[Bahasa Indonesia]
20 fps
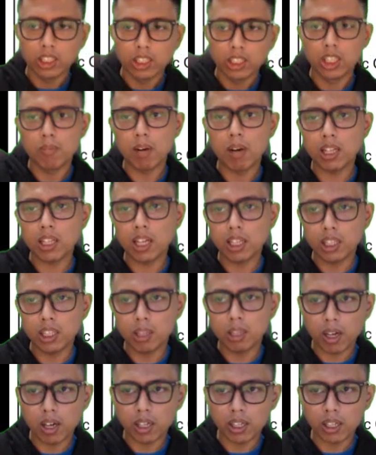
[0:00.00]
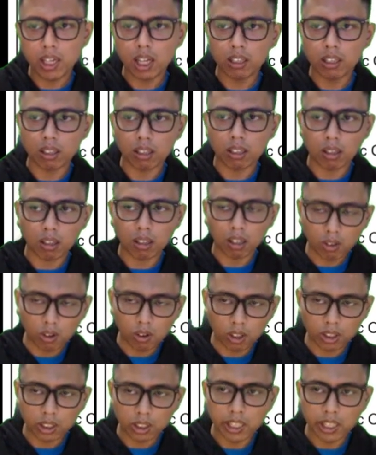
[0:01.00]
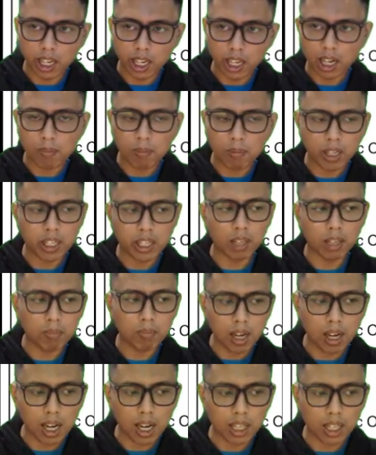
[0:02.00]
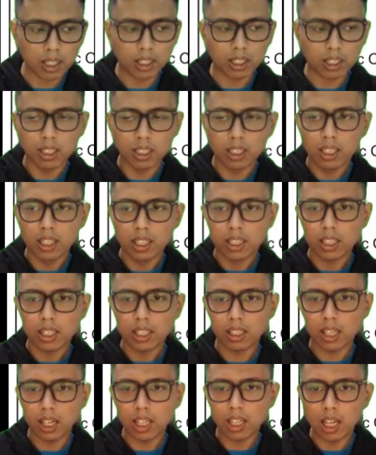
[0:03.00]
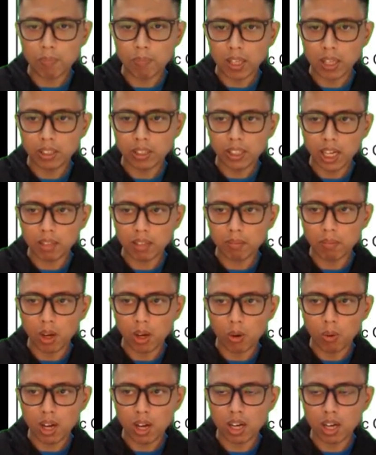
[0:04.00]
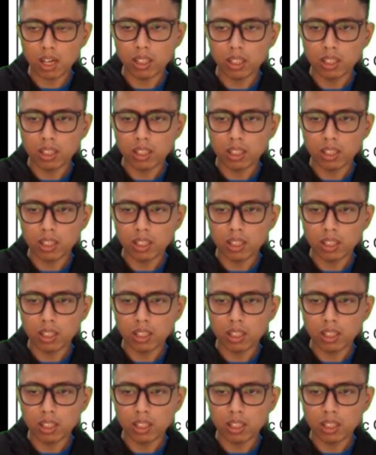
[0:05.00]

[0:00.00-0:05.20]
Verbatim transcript: di mana di bagian Cordillera bagian barat, kita dapatkan bahwa